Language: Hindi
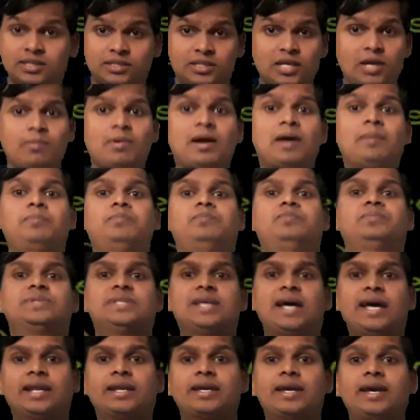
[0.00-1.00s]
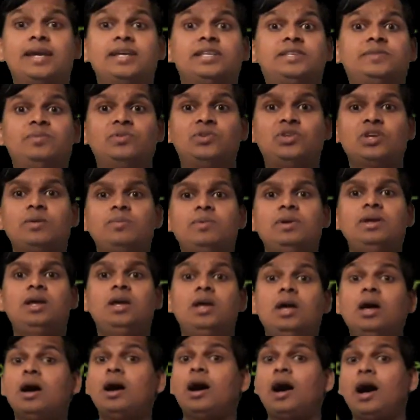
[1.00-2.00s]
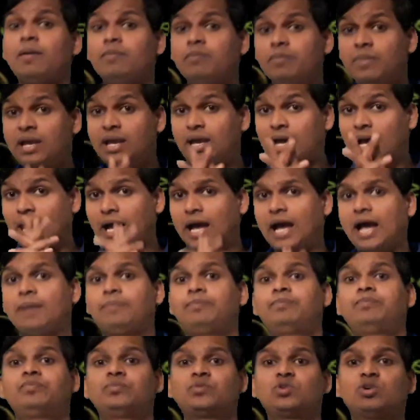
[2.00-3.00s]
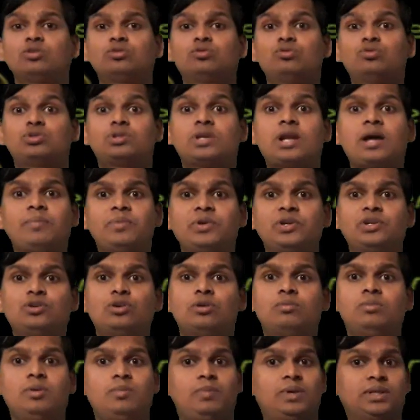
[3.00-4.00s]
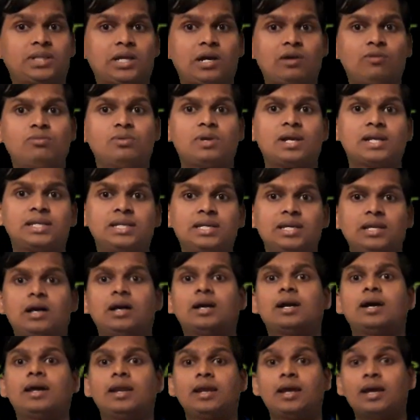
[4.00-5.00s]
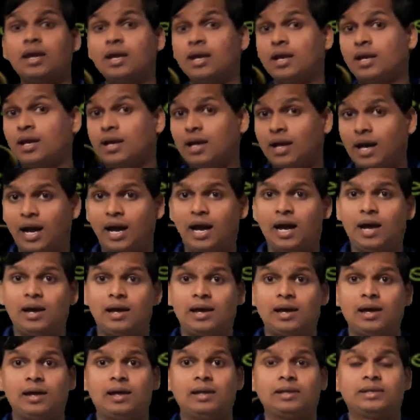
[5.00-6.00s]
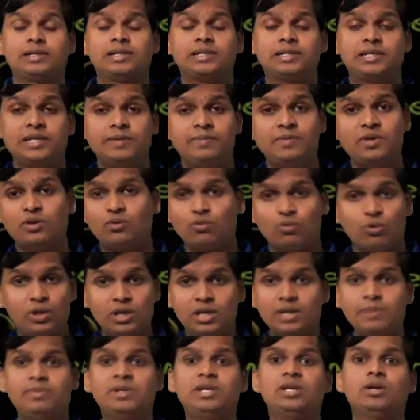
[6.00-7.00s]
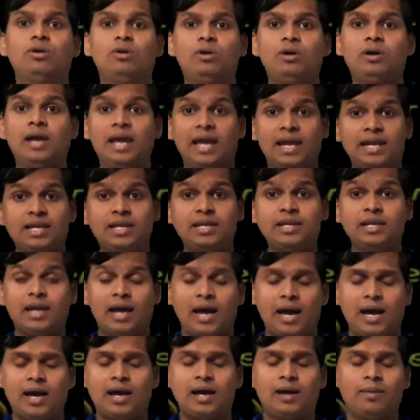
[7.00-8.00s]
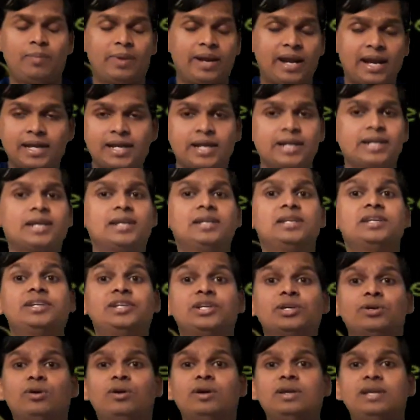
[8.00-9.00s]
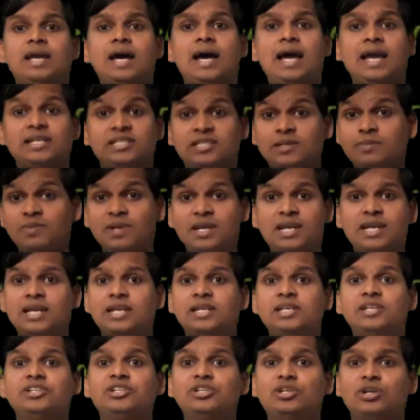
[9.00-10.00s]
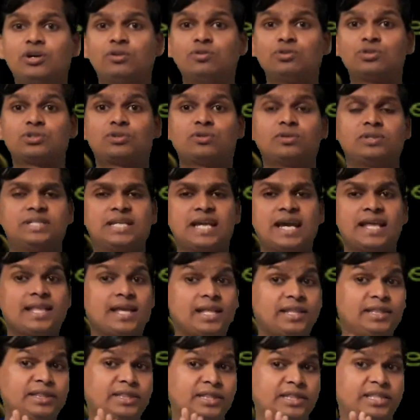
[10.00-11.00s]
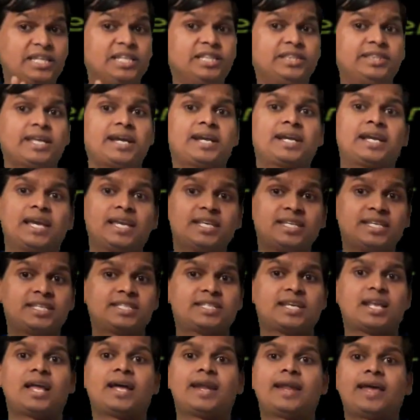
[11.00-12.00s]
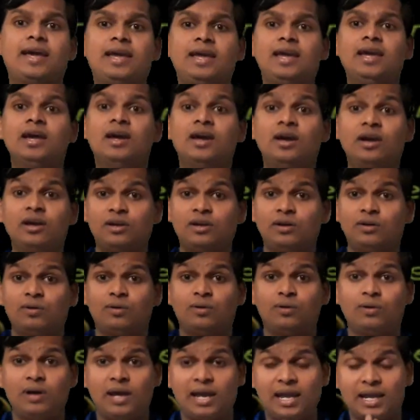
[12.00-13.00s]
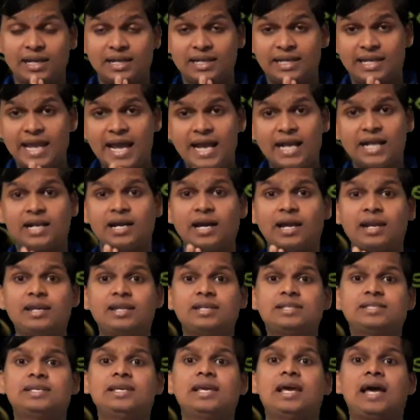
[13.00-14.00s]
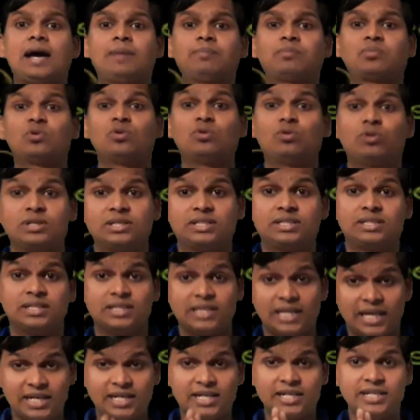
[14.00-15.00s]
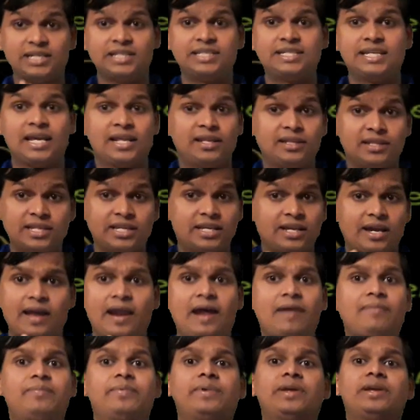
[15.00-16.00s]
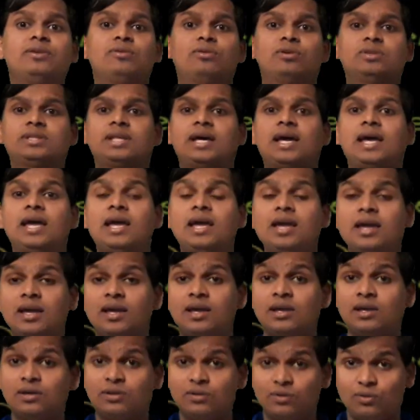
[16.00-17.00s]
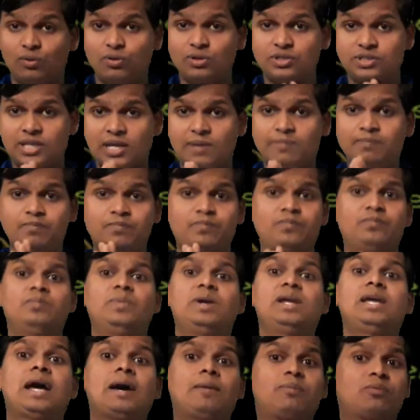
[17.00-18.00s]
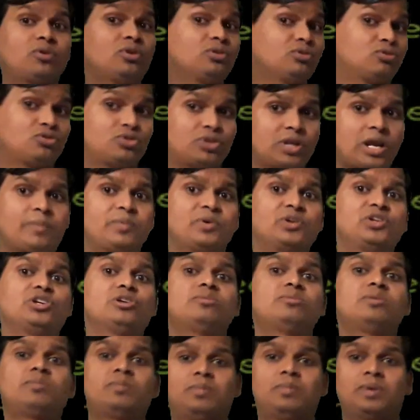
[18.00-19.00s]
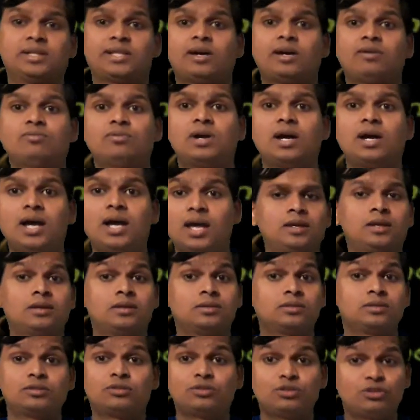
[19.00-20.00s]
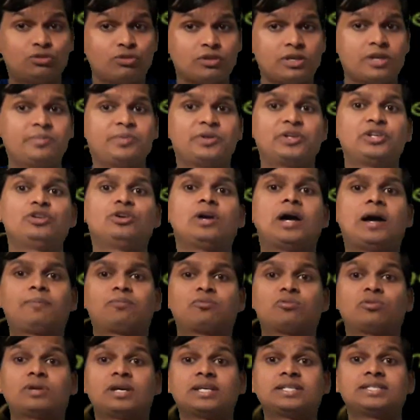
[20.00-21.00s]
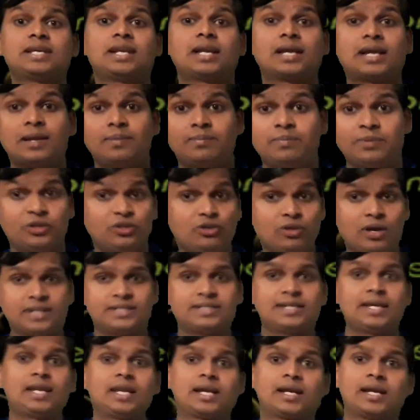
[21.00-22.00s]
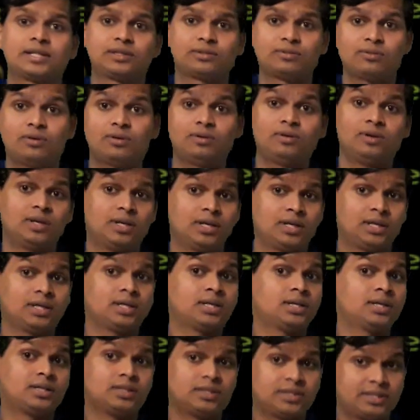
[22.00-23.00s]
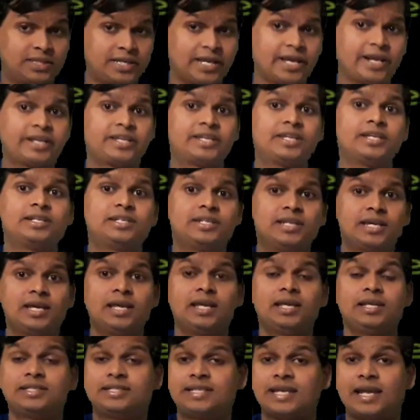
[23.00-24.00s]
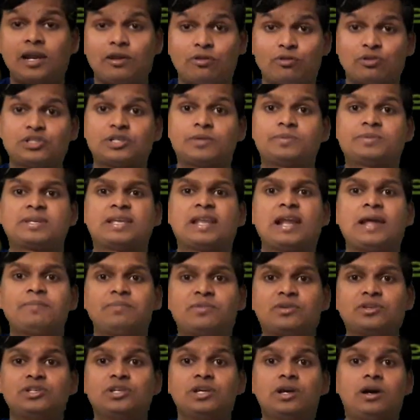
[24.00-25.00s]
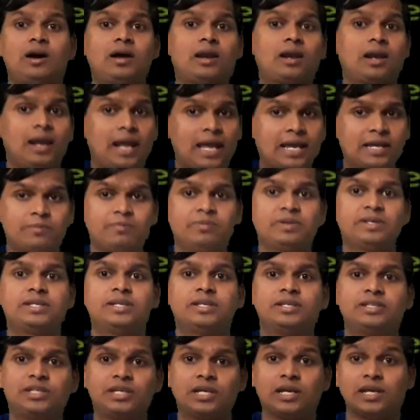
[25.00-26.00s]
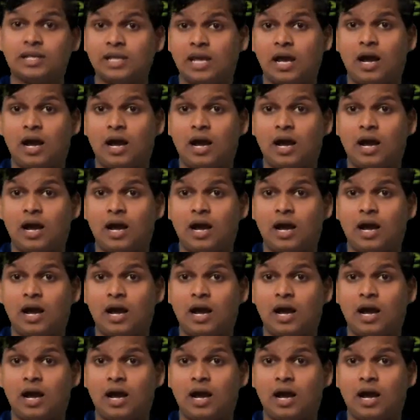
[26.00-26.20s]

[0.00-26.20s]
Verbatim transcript: सब आप जान गए इस वीडियो में अब मैं आपको दूसरा वीडियो में बताऊंगा कि अगर टीवी कोई भी हो एल ब्रांडेड एलईडी e हो या असेंबलेड एलईडी e हो उसको ज़्यादा दिन तक कैसे चलाना है वो क्या करने से आपको वो एल e जल्दी ख़राब नहीं होता है वो सब मैं आपको दूसरा वीडियो में बताऊंगा तो दोस्तों ये वीडियो आपको कैसा लगा वीडियो अच्छा लगा तो शेयर कीजिए चैनल को सब्सक्राइब कीजिए और लाइक भी कीजिए